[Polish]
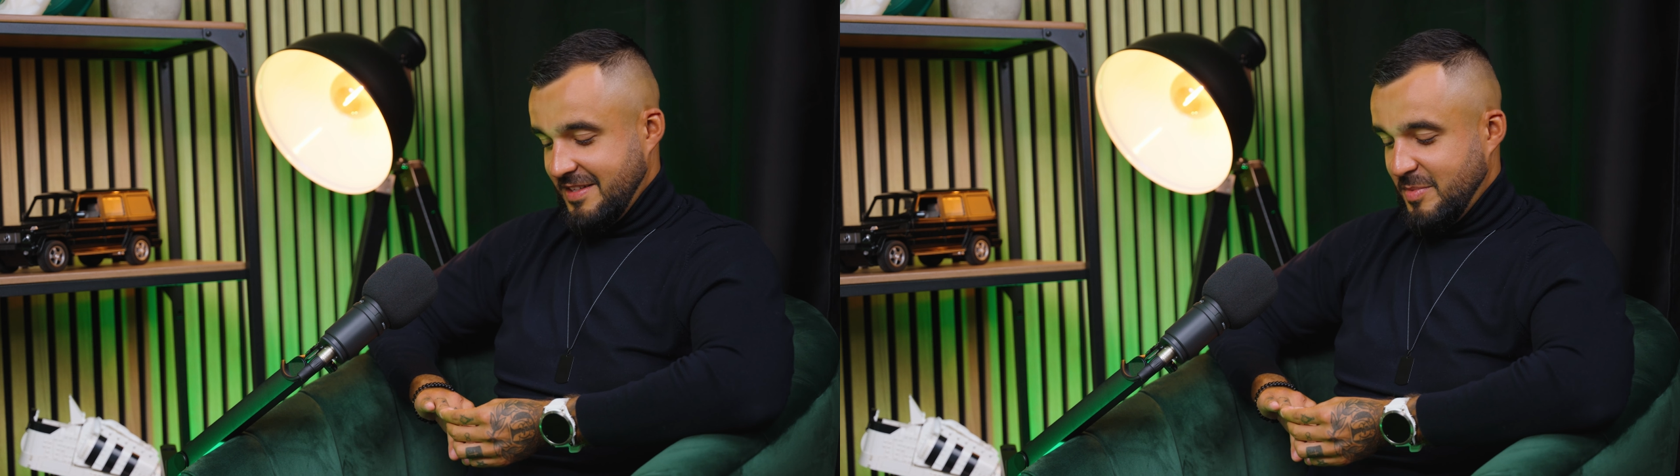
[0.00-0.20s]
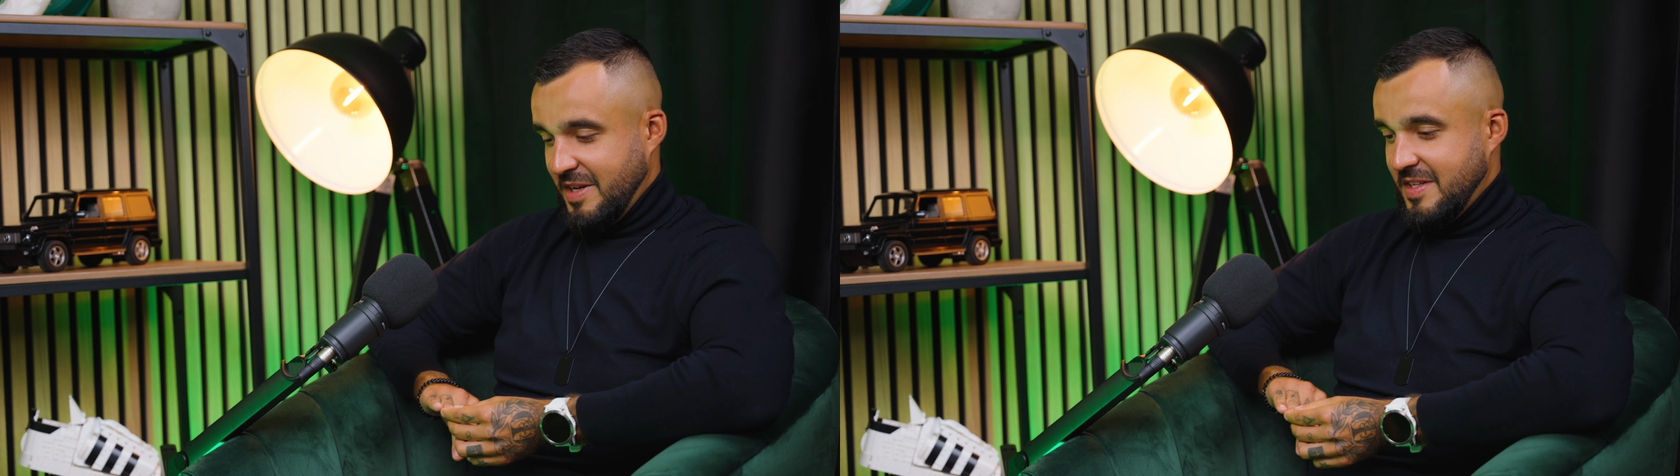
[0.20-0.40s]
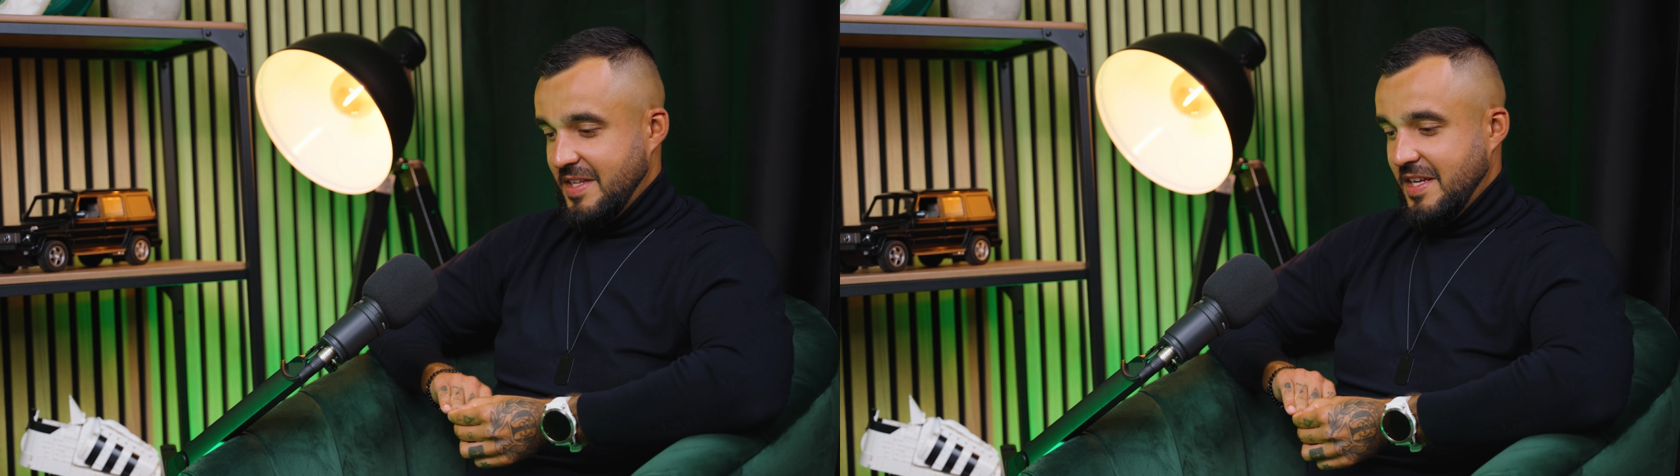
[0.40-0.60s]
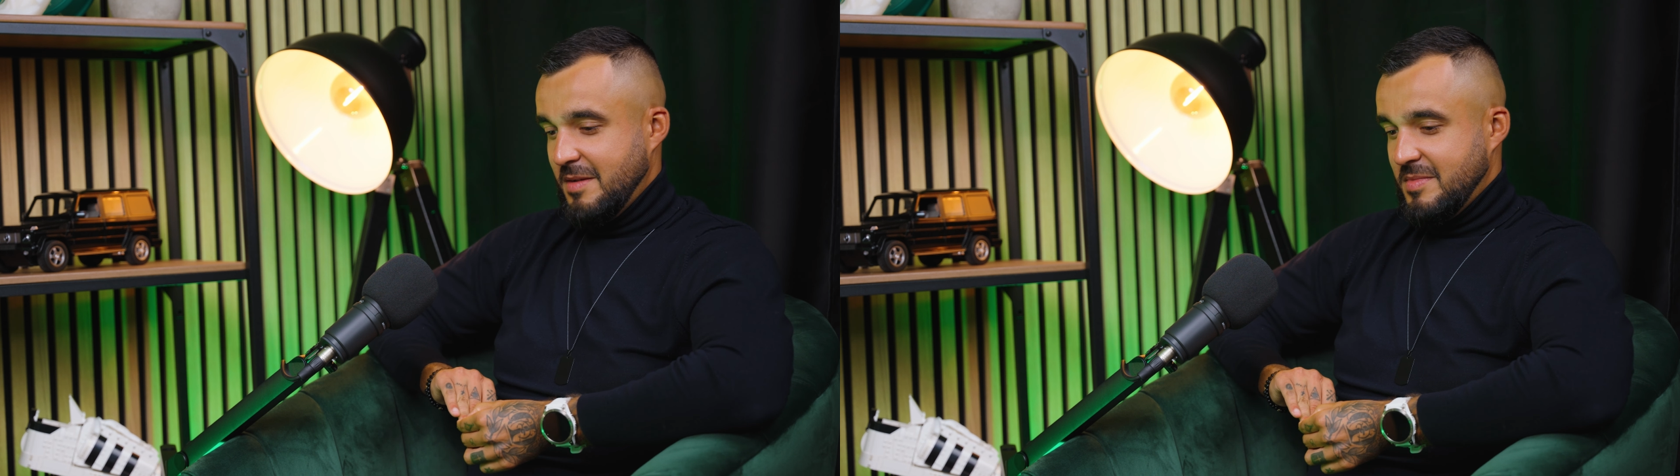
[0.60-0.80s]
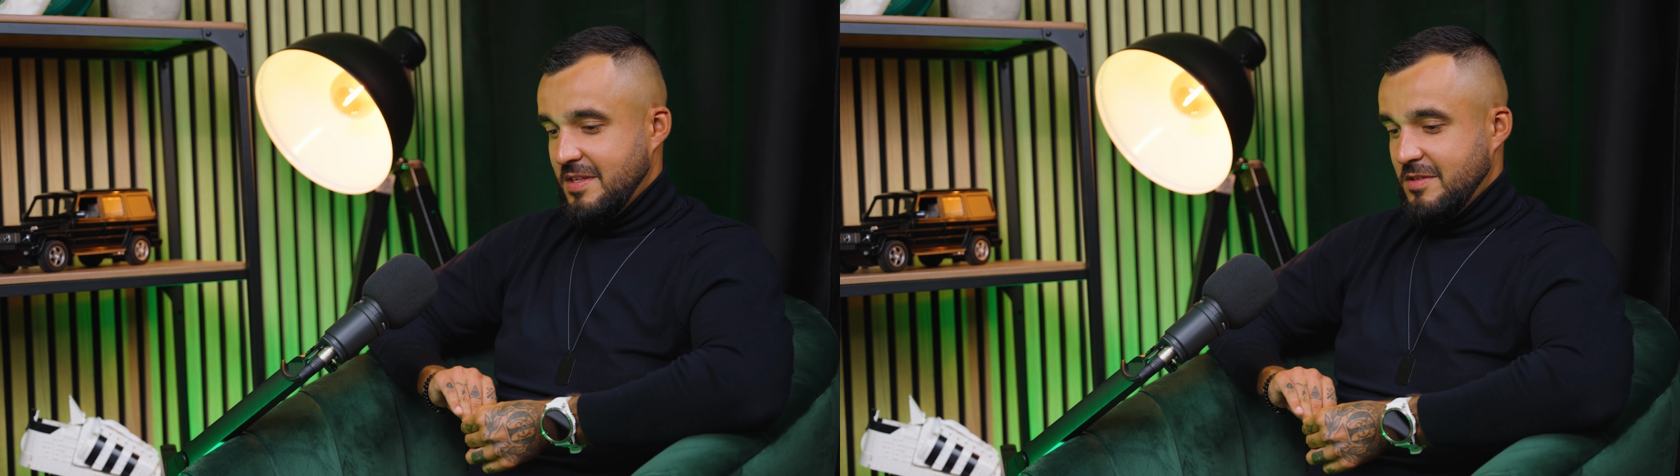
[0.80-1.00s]
to prawda,
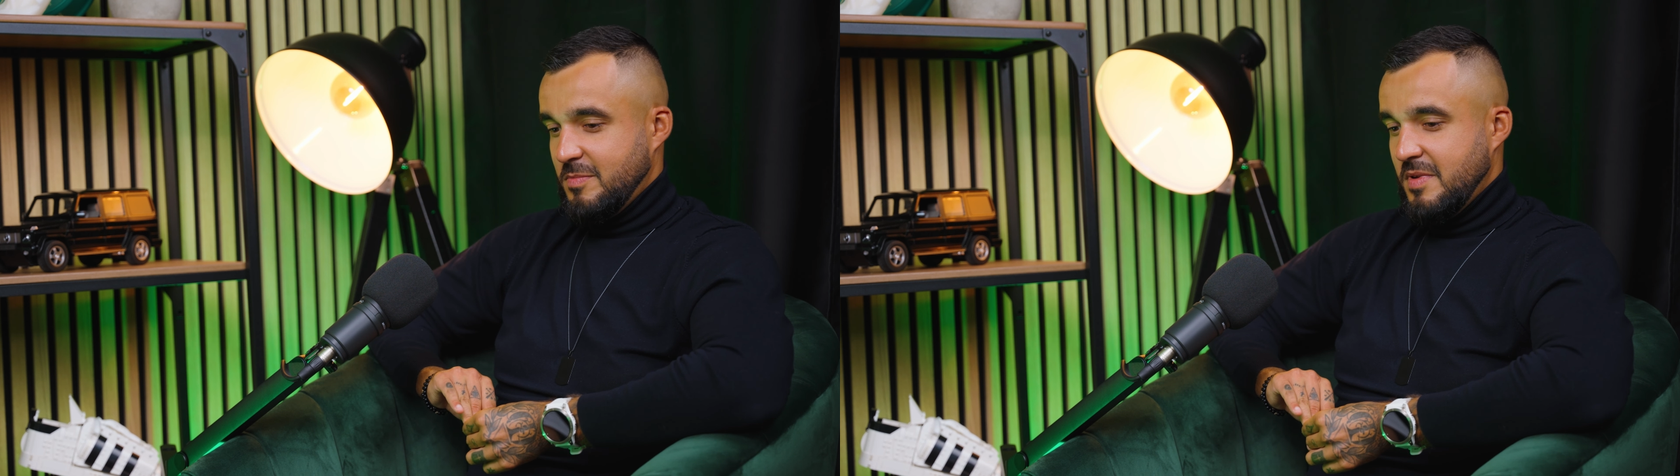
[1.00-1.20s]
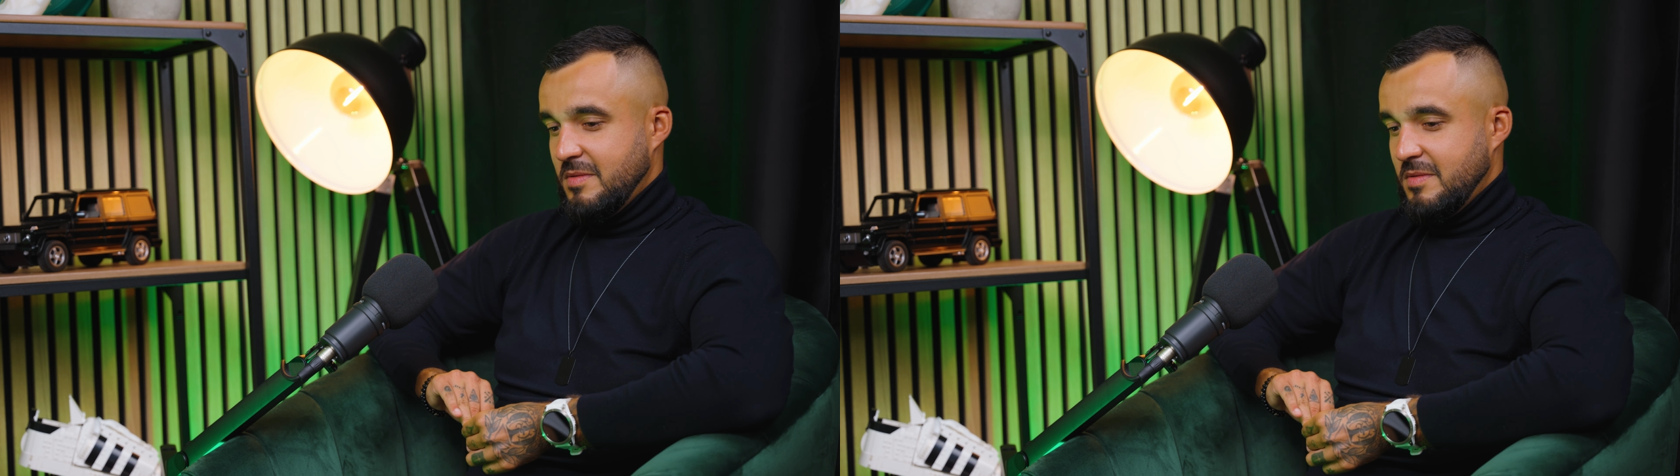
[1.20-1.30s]
najemca to